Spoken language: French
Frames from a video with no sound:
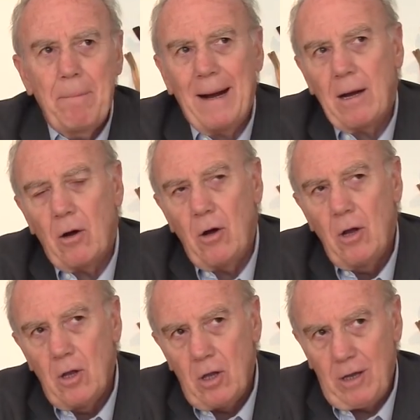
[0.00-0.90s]
par euh,
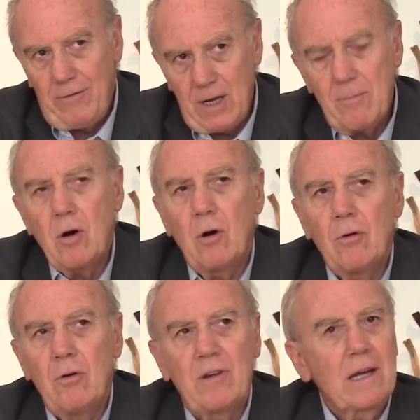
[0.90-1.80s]
évidemment
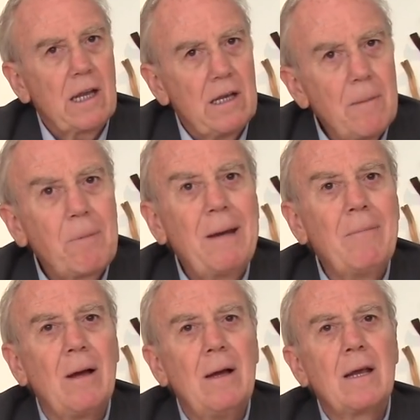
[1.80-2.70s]
une certaine
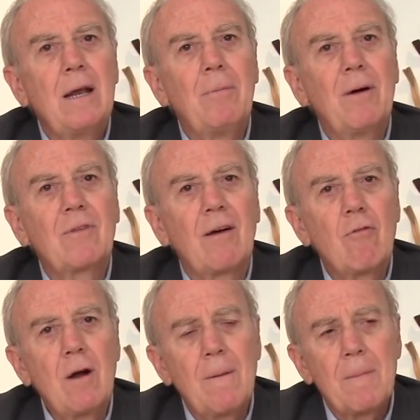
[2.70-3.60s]
déprime qu'ils peuvent
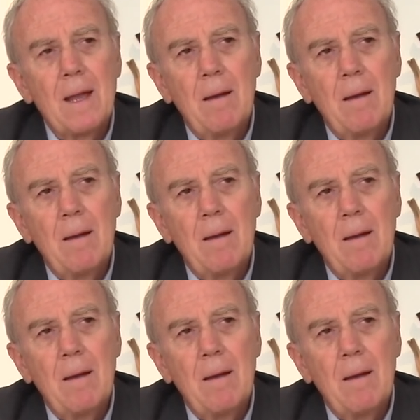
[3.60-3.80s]
avoir,